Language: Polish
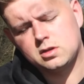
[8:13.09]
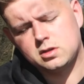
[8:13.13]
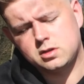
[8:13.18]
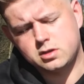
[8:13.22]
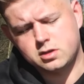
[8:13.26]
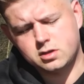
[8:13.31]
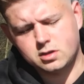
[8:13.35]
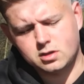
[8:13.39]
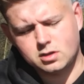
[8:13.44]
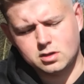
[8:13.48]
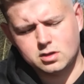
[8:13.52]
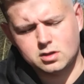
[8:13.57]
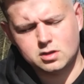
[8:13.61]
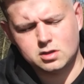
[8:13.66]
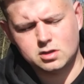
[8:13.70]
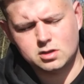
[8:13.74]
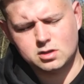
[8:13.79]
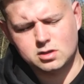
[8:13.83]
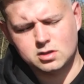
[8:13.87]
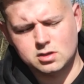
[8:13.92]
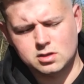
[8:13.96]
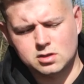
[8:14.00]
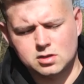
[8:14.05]
E,
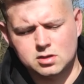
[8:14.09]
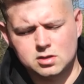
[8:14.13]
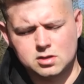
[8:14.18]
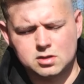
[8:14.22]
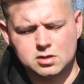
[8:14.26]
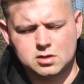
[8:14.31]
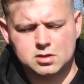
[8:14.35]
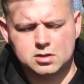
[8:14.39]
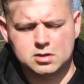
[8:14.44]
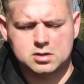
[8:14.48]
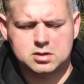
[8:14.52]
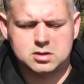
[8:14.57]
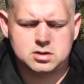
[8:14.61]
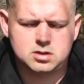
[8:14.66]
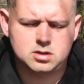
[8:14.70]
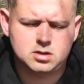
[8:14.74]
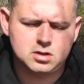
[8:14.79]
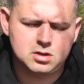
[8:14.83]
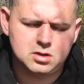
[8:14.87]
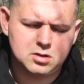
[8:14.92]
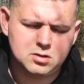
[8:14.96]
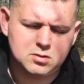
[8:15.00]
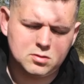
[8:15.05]

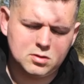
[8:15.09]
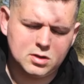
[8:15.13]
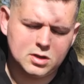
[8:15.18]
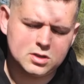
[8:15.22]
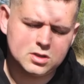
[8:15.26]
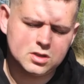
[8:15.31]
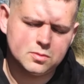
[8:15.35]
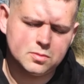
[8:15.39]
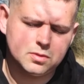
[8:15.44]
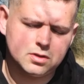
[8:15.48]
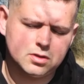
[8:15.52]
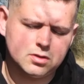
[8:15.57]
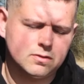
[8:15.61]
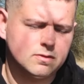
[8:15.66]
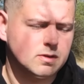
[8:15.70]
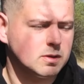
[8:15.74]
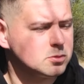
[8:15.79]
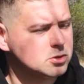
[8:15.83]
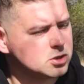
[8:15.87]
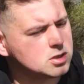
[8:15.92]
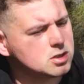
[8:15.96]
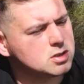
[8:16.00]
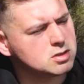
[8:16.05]
kuleczki będą
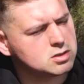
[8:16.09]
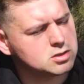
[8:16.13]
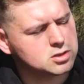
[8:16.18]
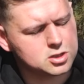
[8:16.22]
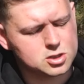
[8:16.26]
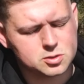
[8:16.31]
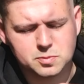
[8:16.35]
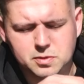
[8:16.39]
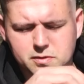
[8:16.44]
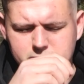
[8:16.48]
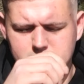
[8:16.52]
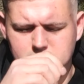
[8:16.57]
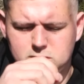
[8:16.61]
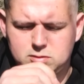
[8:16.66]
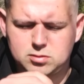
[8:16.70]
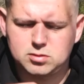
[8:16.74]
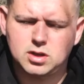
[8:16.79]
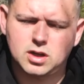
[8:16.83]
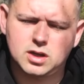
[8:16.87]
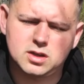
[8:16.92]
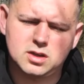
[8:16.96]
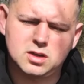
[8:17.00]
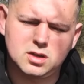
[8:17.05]
Wam się gdzieś pewnie
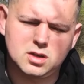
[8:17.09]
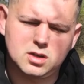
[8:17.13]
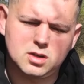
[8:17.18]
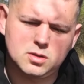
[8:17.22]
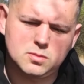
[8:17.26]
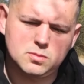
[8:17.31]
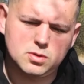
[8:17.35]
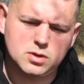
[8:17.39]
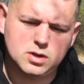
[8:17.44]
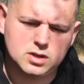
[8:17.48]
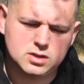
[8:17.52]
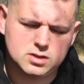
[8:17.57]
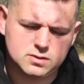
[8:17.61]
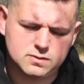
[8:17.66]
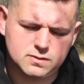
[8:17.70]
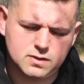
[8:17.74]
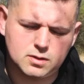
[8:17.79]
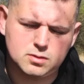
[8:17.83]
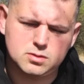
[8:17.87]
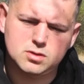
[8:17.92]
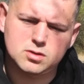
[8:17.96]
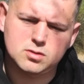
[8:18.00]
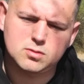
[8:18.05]
tutaj
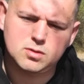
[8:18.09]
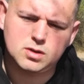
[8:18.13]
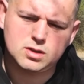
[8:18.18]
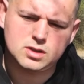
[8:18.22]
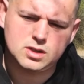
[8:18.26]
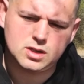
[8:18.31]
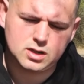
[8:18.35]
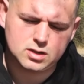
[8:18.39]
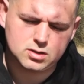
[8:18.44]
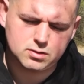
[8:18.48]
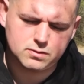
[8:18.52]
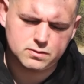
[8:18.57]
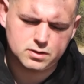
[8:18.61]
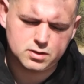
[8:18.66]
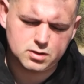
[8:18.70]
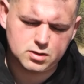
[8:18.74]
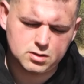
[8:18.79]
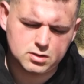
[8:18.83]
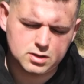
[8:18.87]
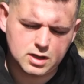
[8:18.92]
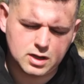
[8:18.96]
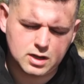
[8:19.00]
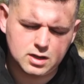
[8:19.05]
pokazywały dokładnie jak to
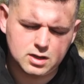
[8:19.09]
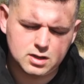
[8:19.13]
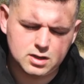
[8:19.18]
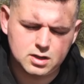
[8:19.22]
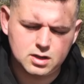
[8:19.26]
wygląda.